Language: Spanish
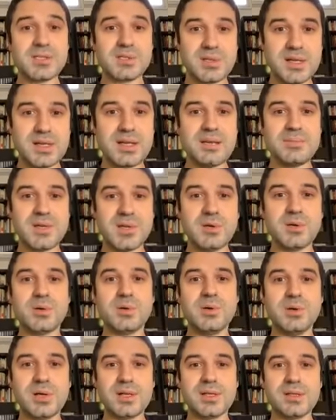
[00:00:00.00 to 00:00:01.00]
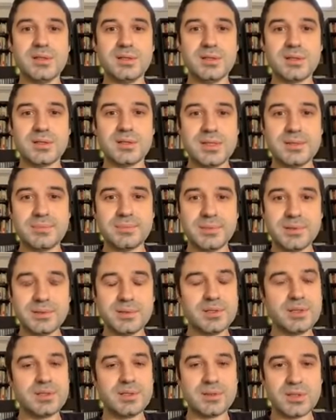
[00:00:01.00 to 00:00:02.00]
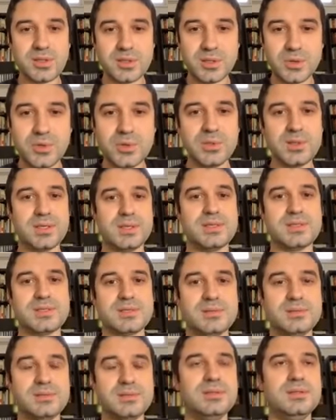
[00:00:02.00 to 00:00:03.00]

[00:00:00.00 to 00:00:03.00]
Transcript: Jordan es el mejor jugador de todos los tiempos, que no tengo dudas de eso.